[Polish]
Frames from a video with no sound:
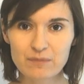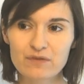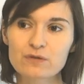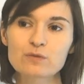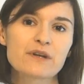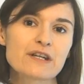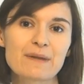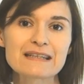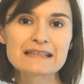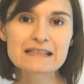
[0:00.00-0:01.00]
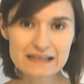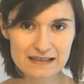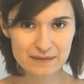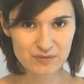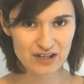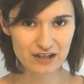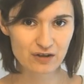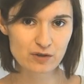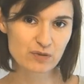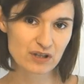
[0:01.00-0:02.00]
bo według mnie nie ma nic
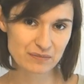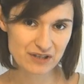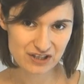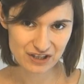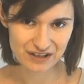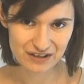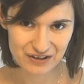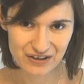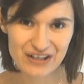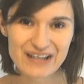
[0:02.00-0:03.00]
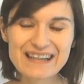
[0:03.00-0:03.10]
lepszego i przyjemniejszego,